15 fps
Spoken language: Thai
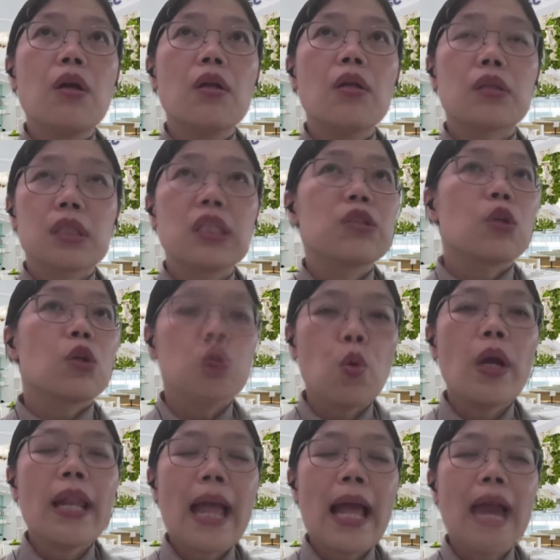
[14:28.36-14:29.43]
คือต้องช่วย
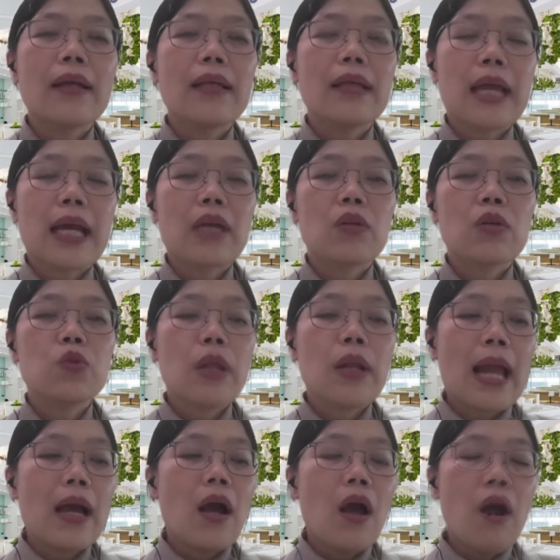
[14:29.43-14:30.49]
ละยังไงก็ต้องช่วยละ
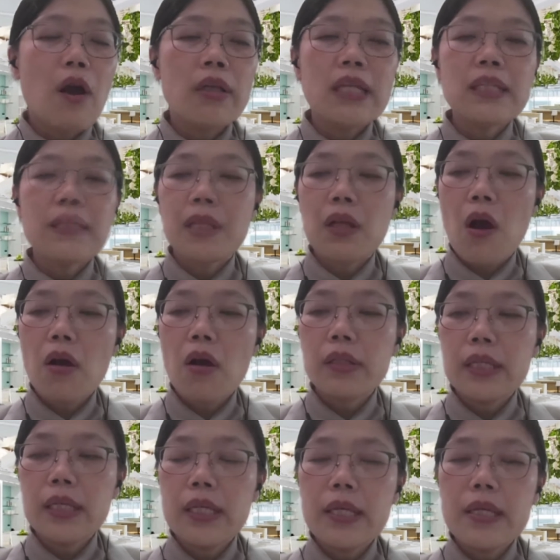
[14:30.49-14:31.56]
ห้องนี้จะเป็นห้อง
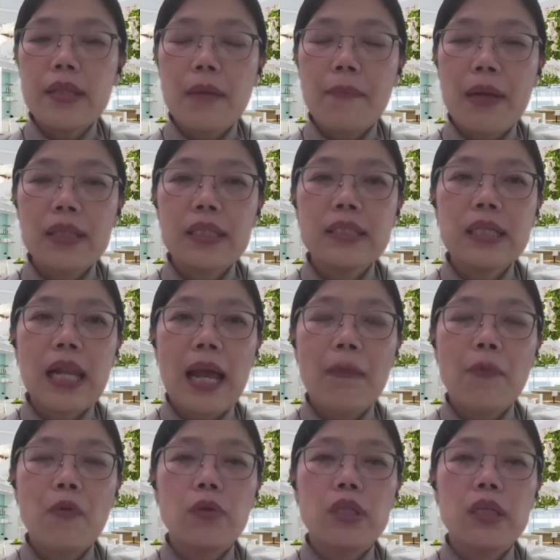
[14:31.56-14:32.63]
ที่สามารถที่จะรับ
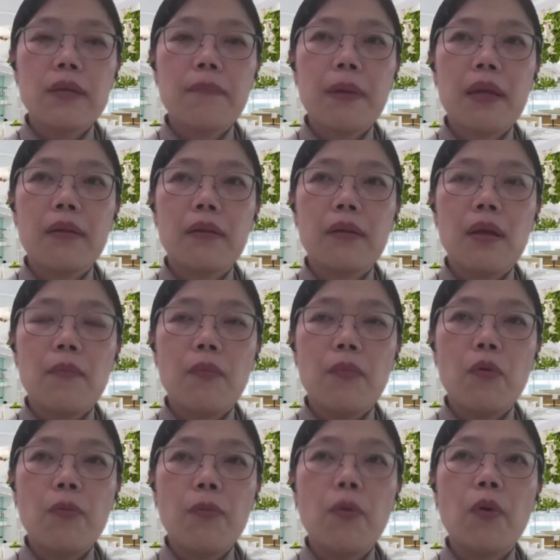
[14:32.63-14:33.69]
คนที่เป็น
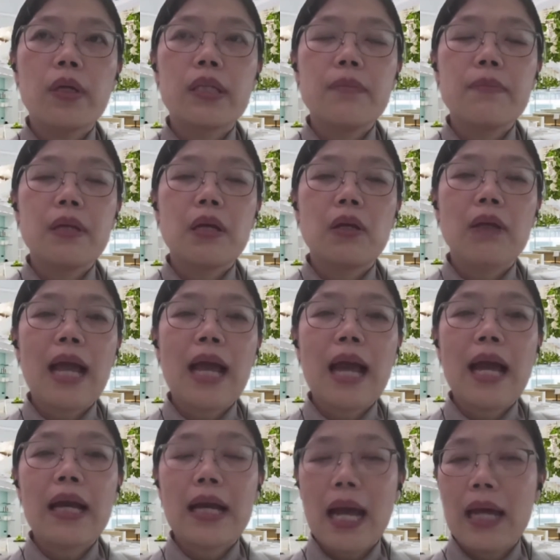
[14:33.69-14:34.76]
ผู้ป่วยที่มีค่อนข้าง
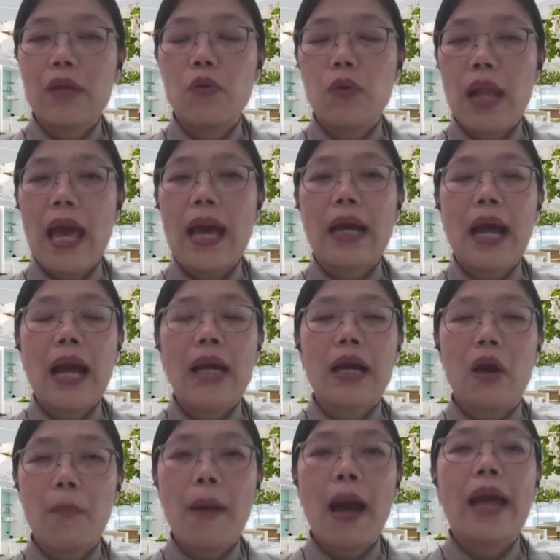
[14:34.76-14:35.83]
อาการรุนแรงค่ะเข้า
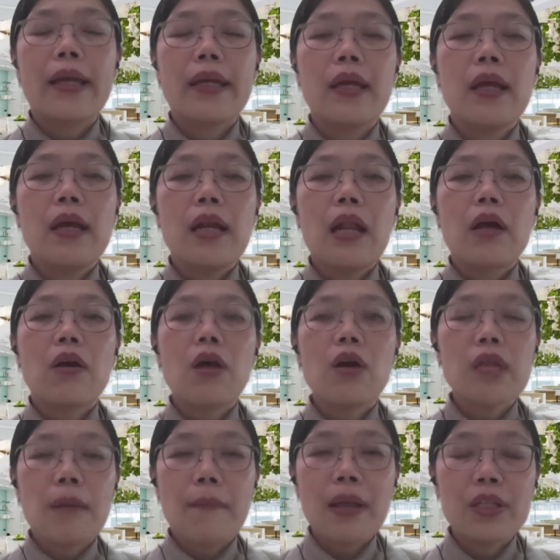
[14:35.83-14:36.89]
ไป แล้วก็
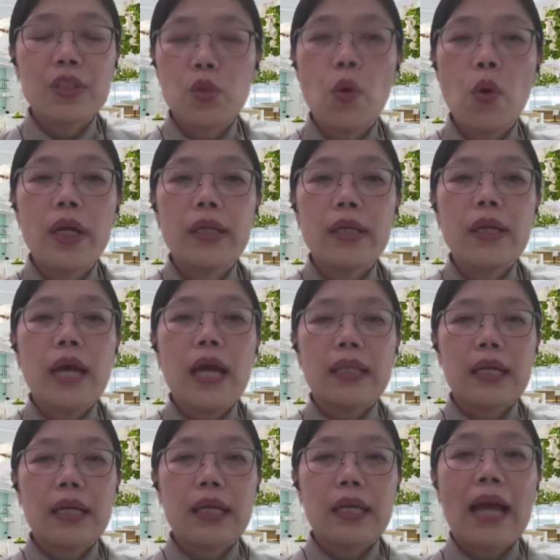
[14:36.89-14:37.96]
สามารถช่วยอัต
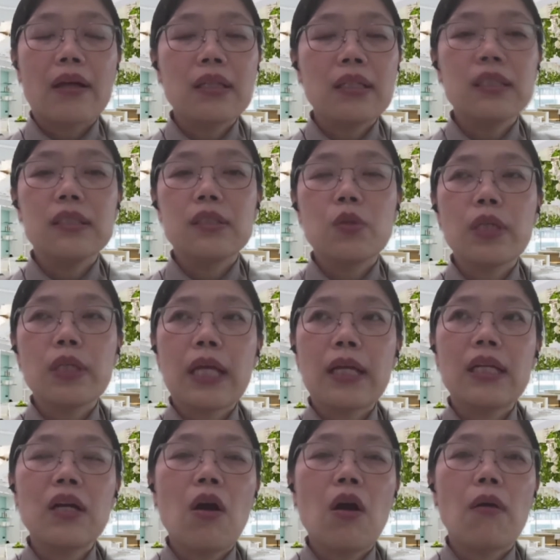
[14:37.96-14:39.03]
การก็คือช่วยทั้งเรื่
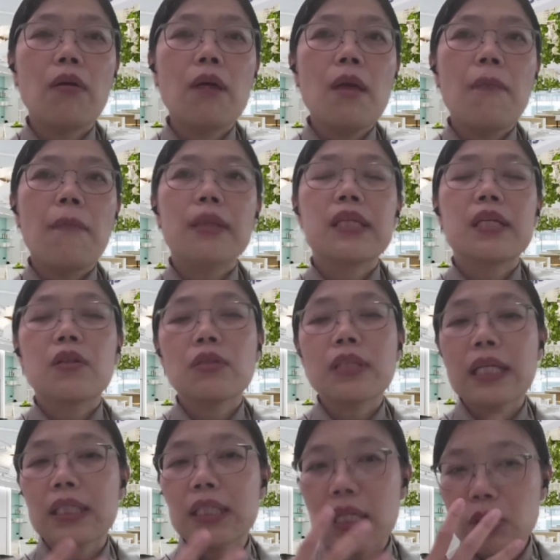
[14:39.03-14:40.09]
องของบางทีต้องใช้
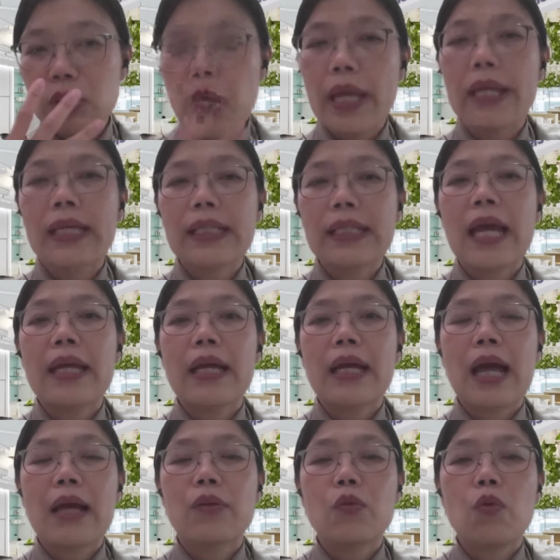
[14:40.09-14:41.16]
เครื่องช่วยหายใจอะ
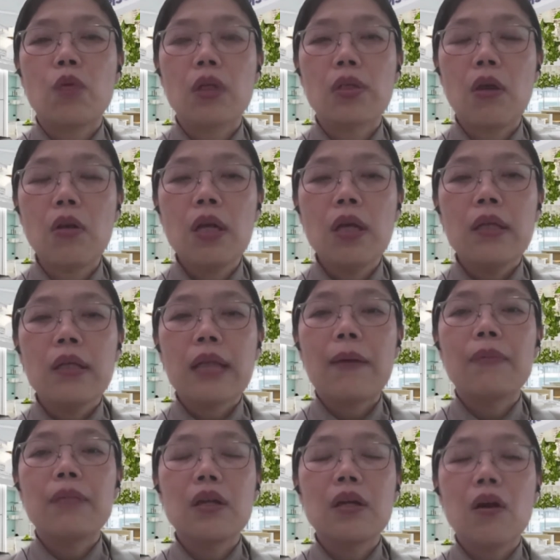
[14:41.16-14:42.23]
ค่ะ ตัวต้องทำ
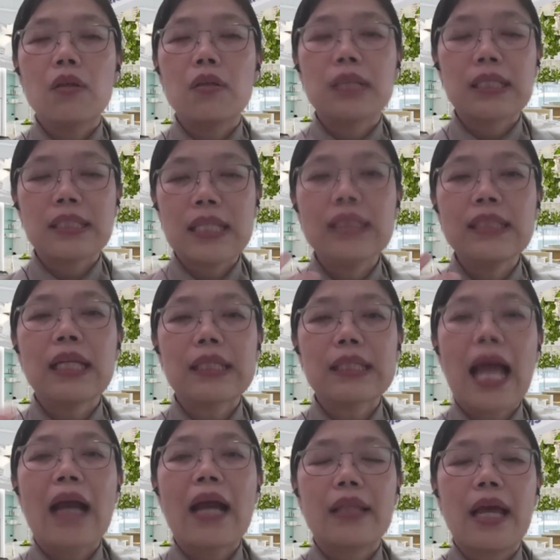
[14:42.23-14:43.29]
เรื่องของซักชั่น
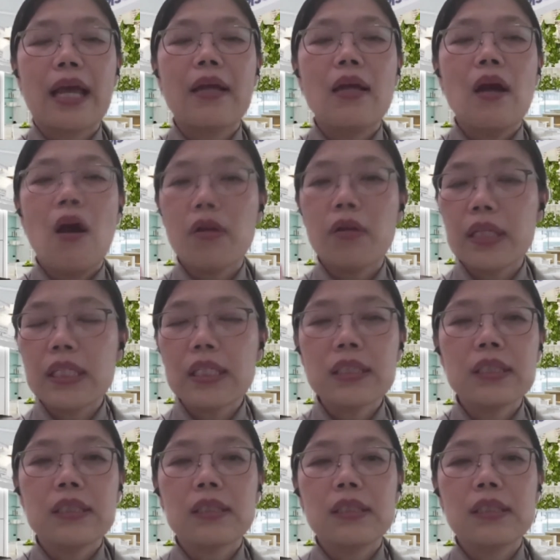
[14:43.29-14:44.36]
ต่างๆเนี่ยห้องนี้จะซื้
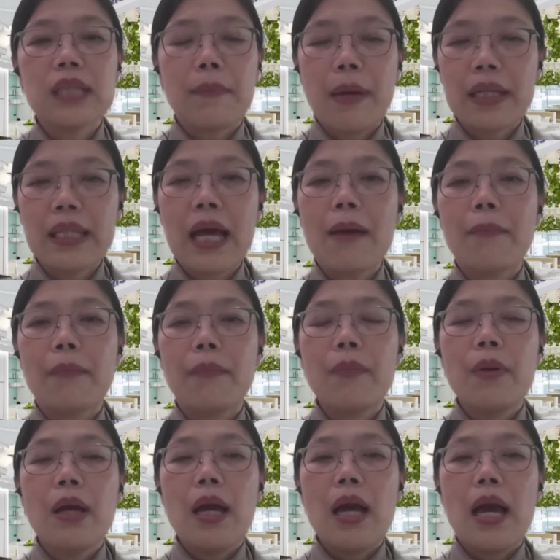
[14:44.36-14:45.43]
อคือสามารถ
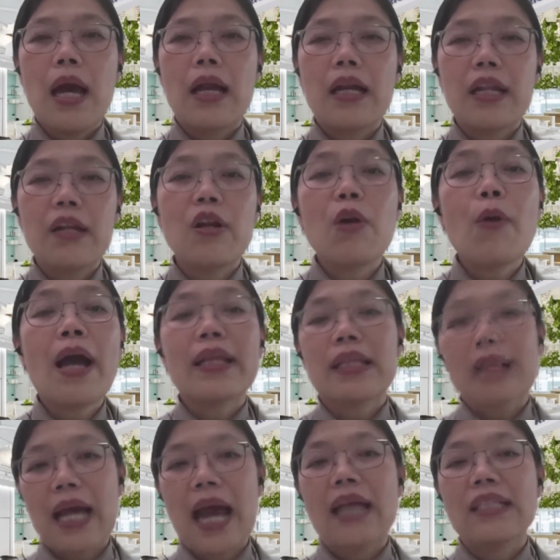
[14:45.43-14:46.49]
ทำอ่าเรียกว่าหัตถ
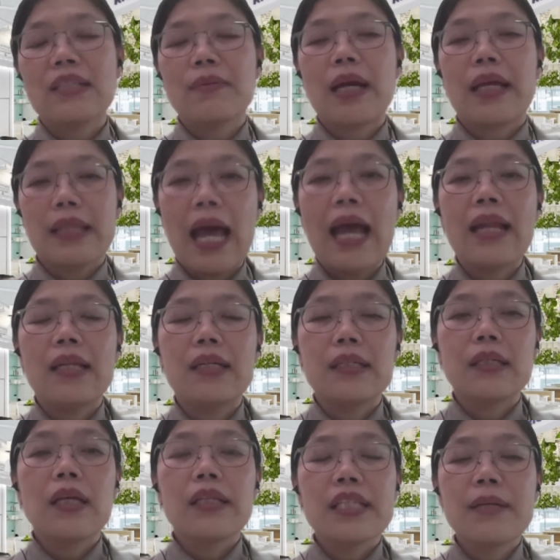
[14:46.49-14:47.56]
การใช่ไหมคะได้เลย
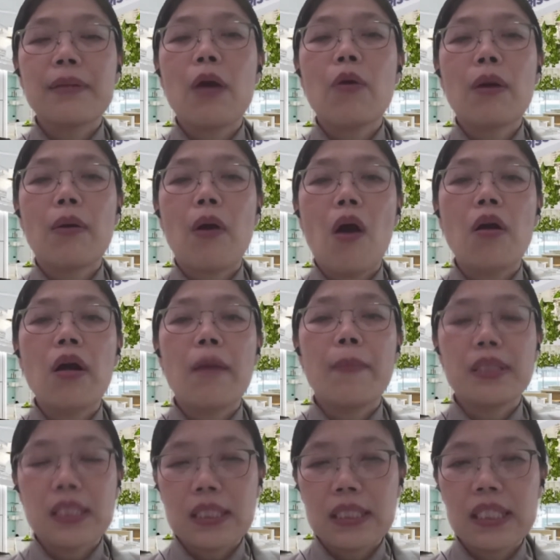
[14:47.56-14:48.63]
ที่เท่ากับห้อง
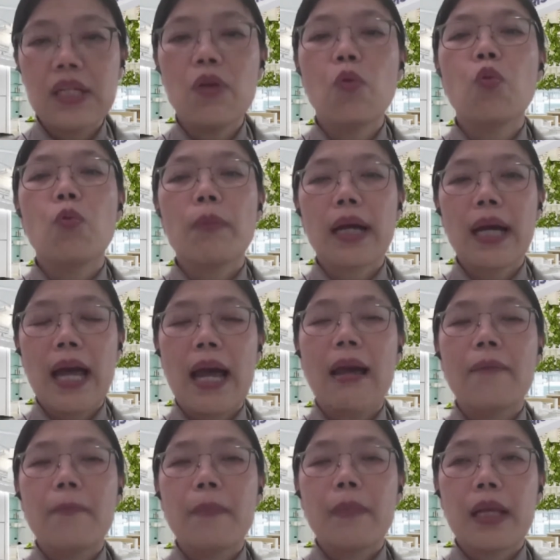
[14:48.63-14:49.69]
emergency room อะค่ะ
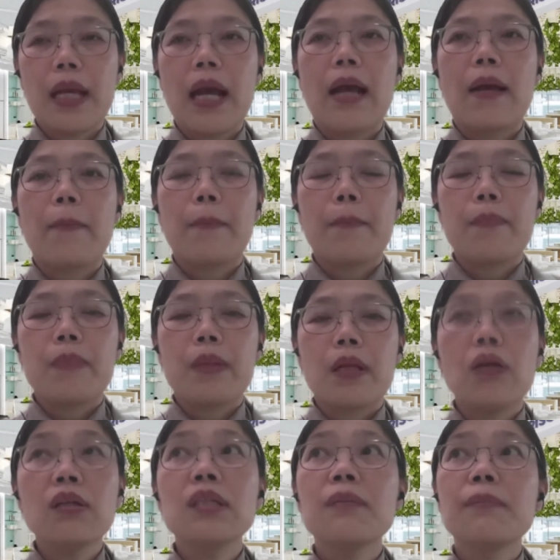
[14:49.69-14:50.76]
ค่ะ ก็
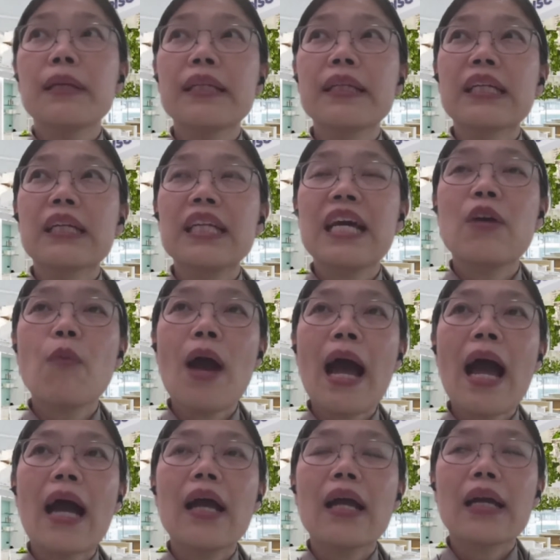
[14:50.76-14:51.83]
คือไปเรียกว่า
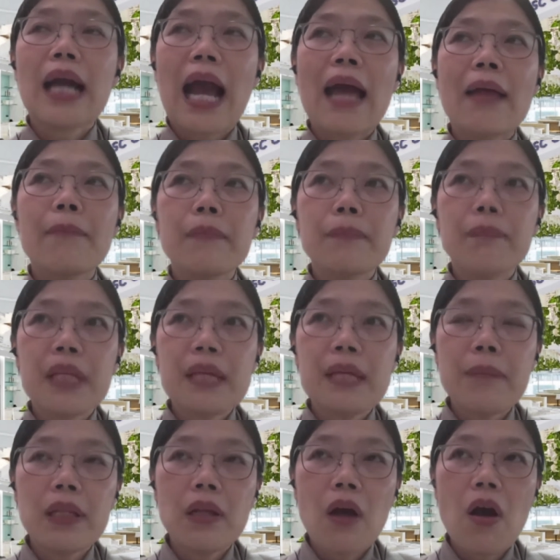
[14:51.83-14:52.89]
การที่
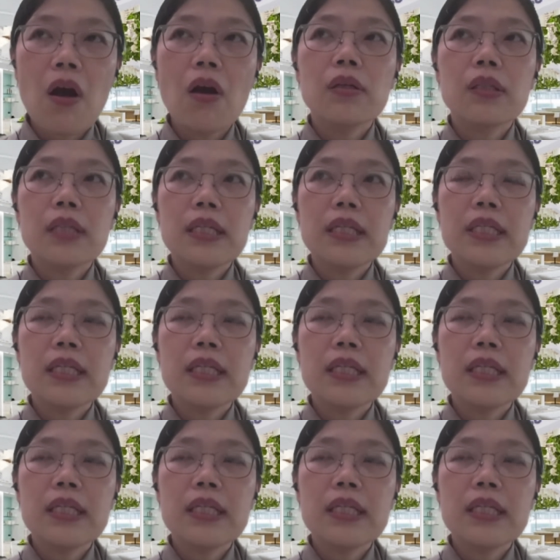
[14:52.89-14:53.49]
เป็นห้องที่